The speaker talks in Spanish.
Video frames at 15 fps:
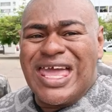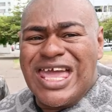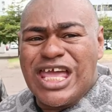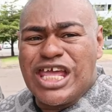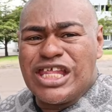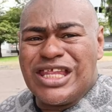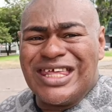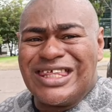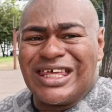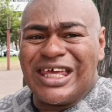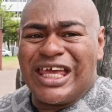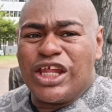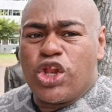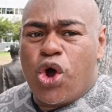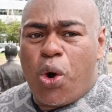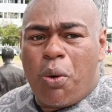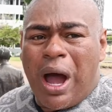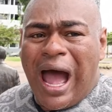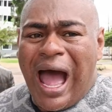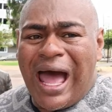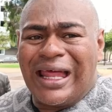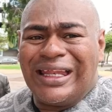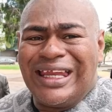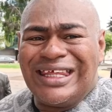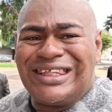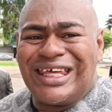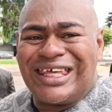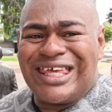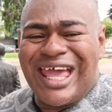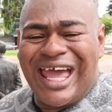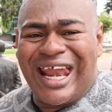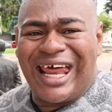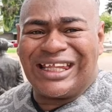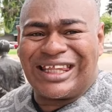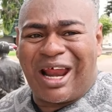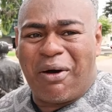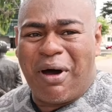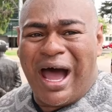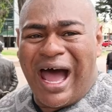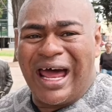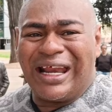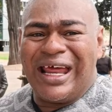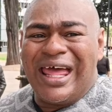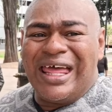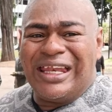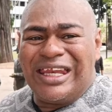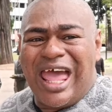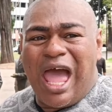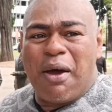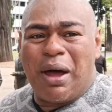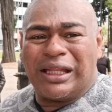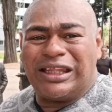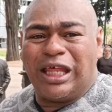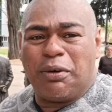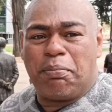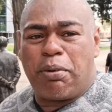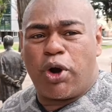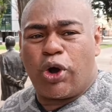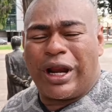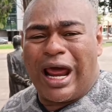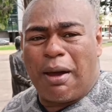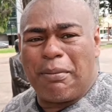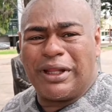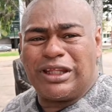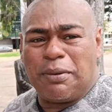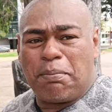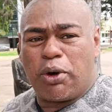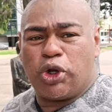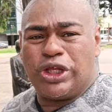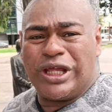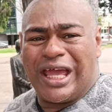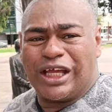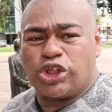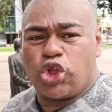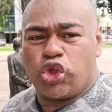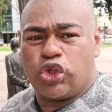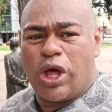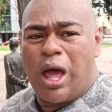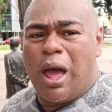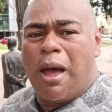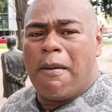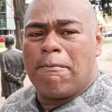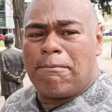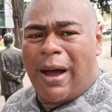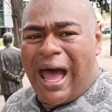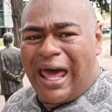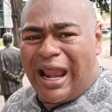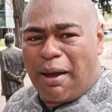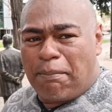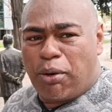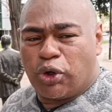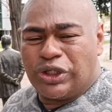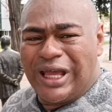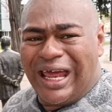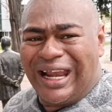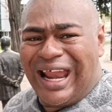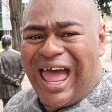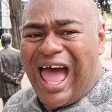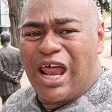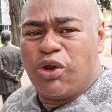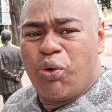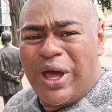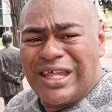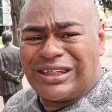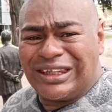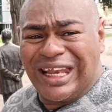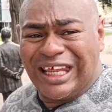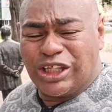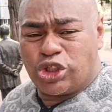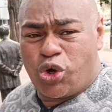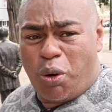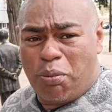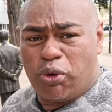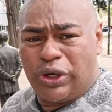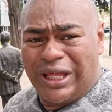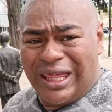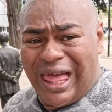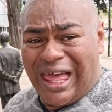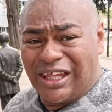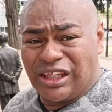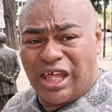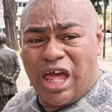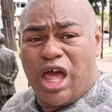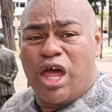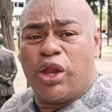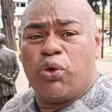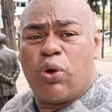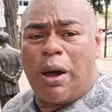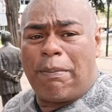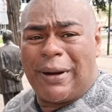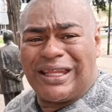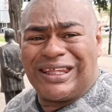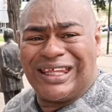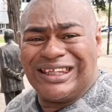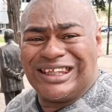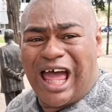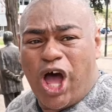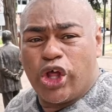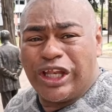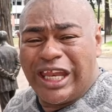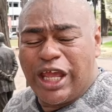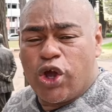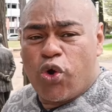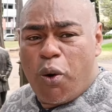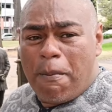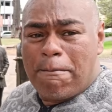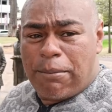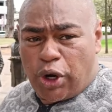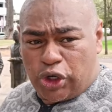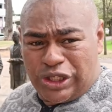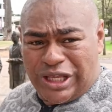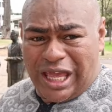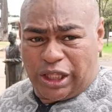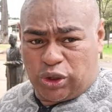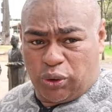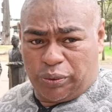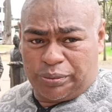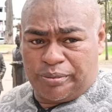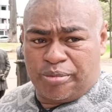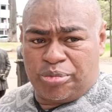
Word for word: y, no va ni siquiera a trabajar ni a debatir programas y proyectos para apoyar a nuestras comunidades. No ha presentado ningún proyecto.